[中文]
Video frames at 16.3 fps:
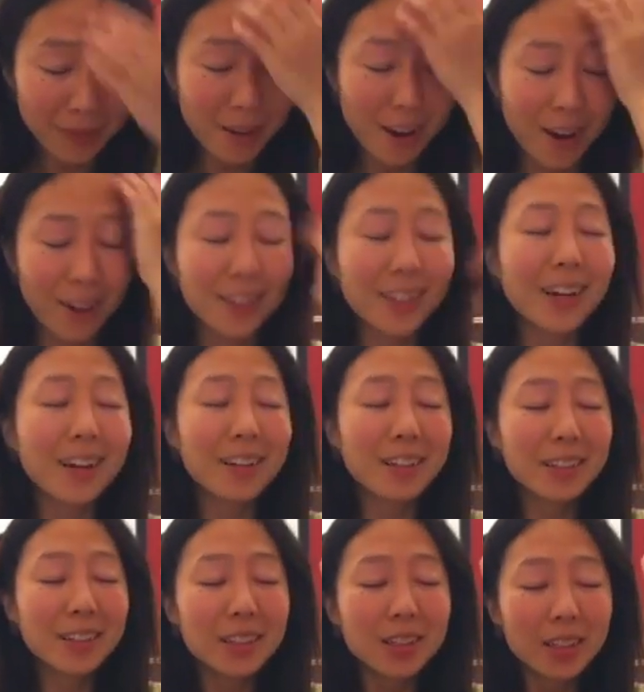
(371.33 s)
好，那
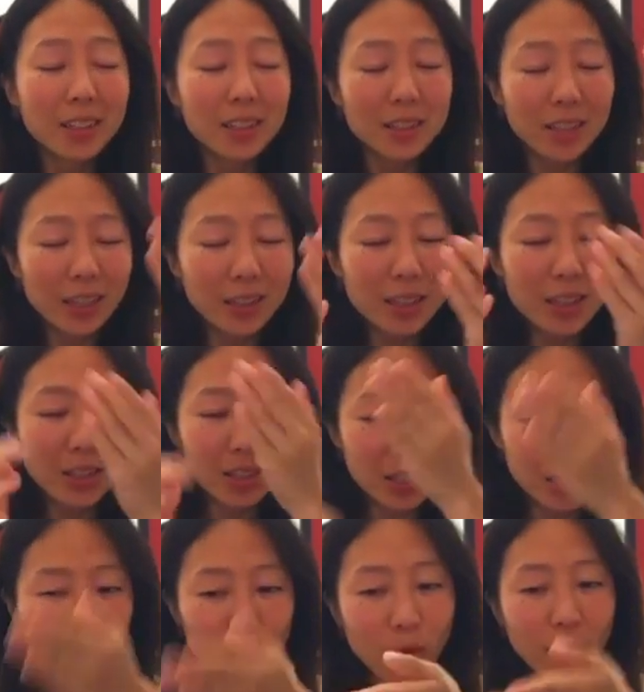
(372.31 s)
当你
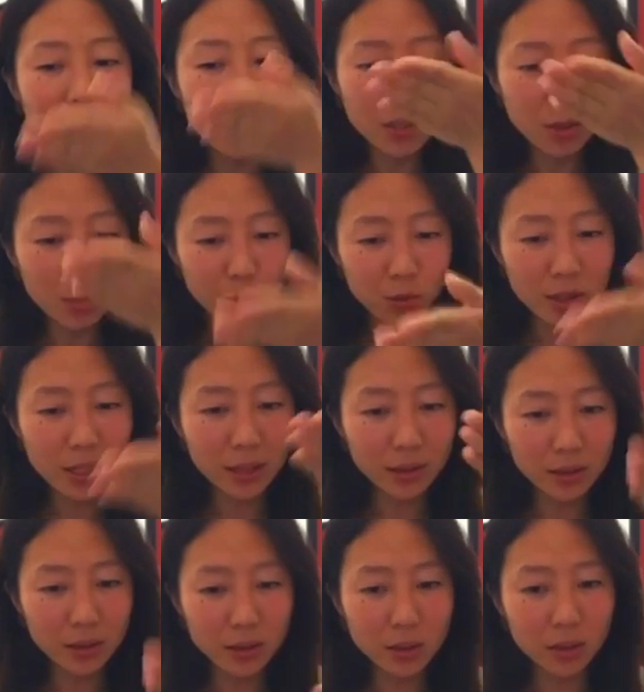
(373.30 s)
习惯性与这
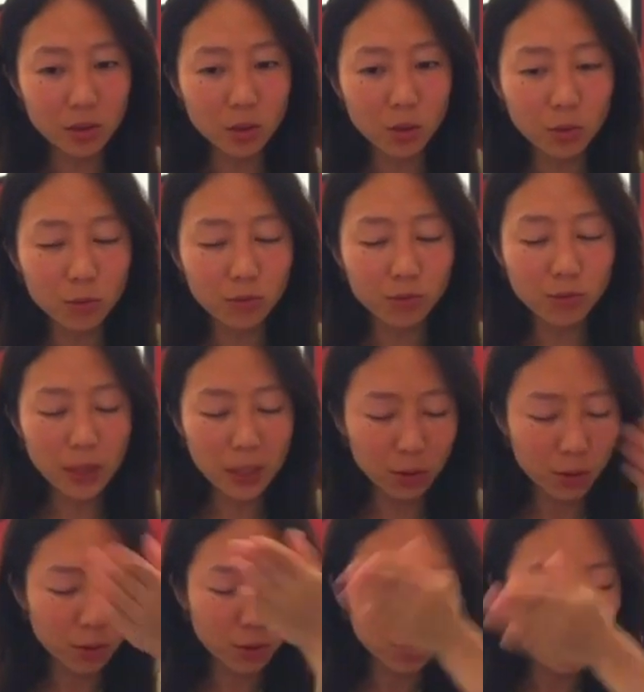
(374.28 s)
样子的振动
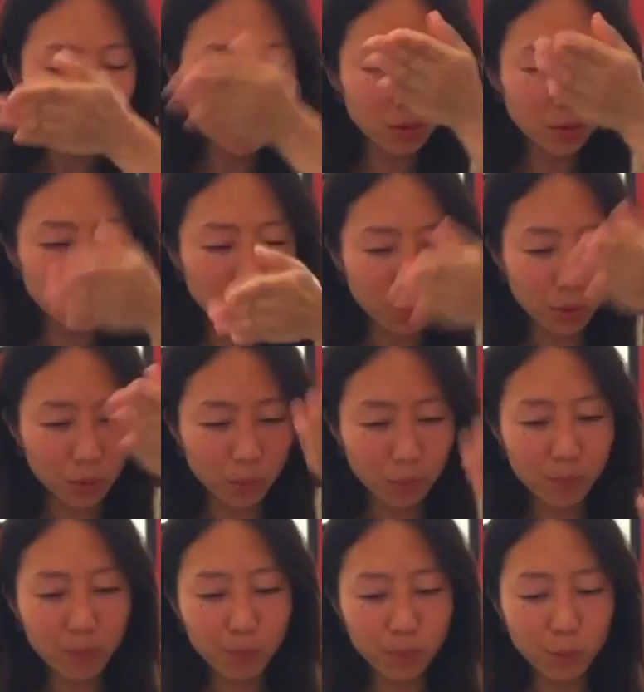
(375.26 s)
频率做
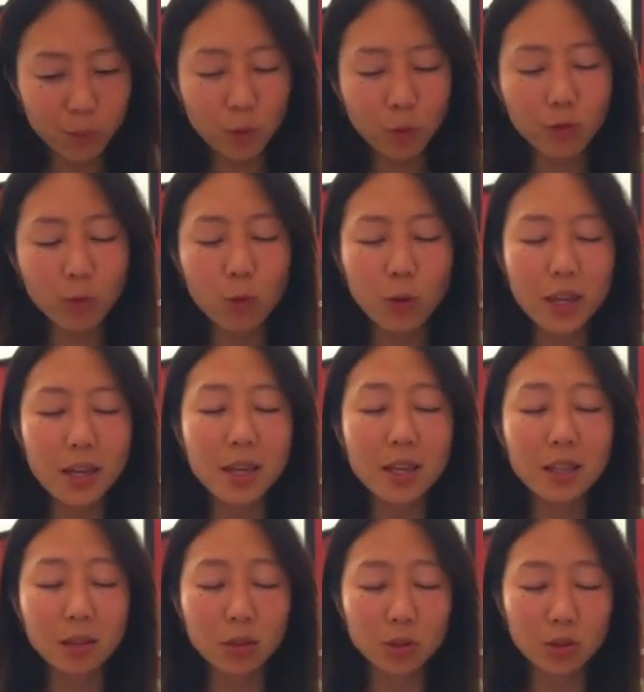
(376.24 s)
做回
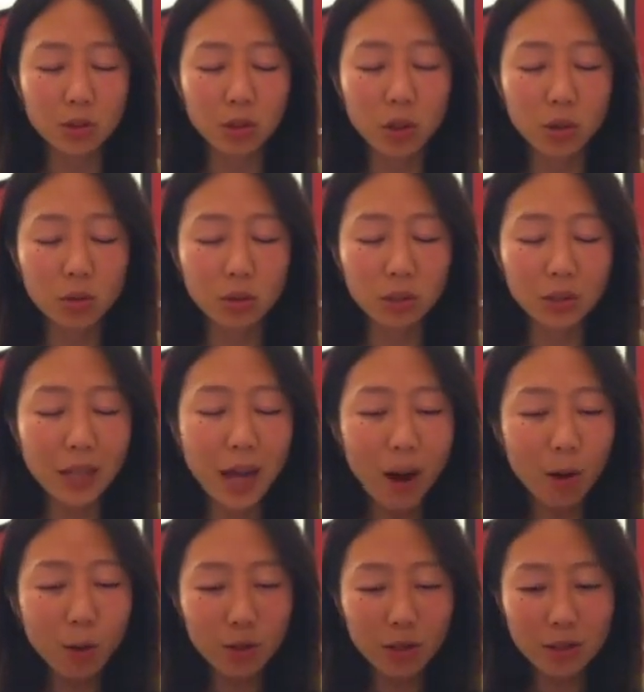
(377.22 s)
应的时候呢，
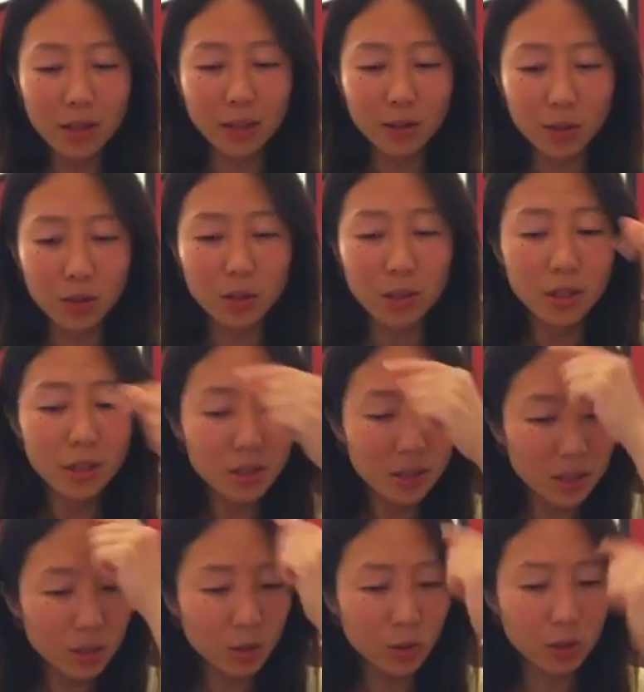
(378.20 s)
它会像是
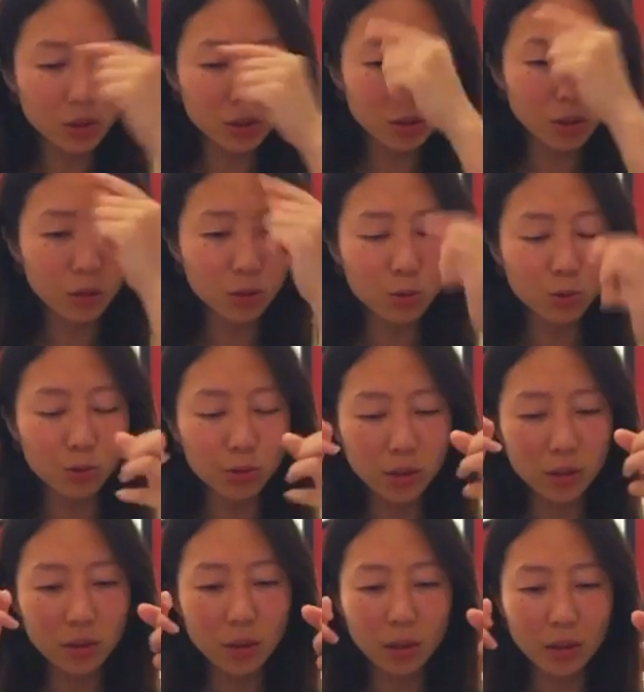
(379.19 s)
经由时空矩
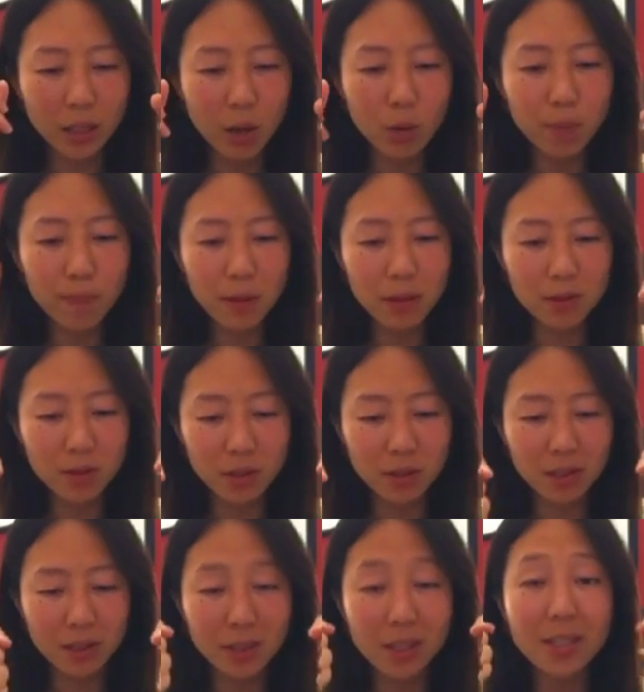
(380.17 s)
阵，哈，它会变
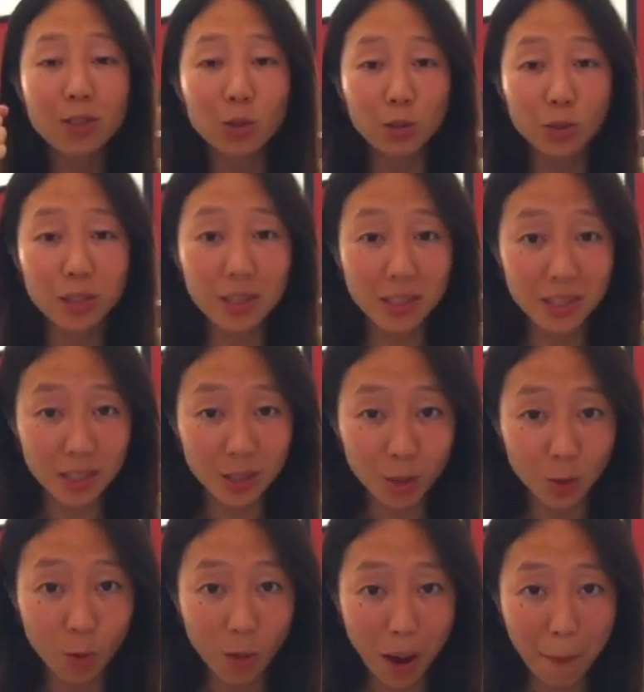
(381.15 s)
成你的一种
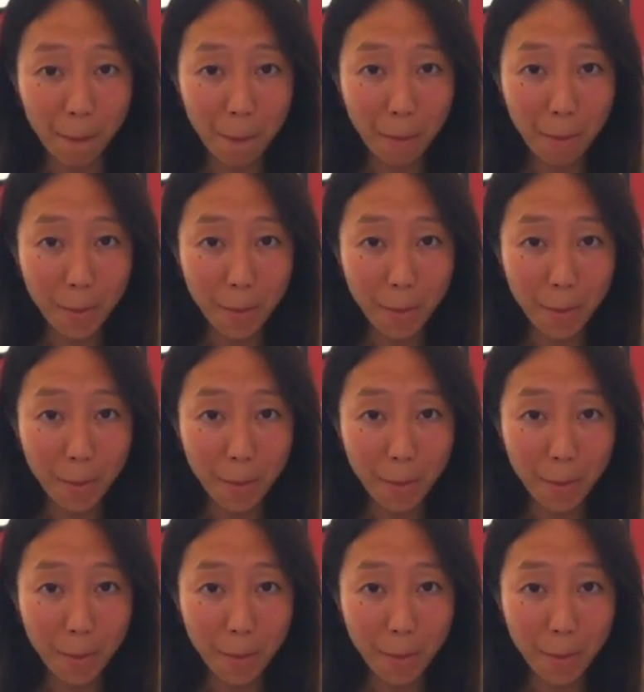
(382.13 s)
习惯。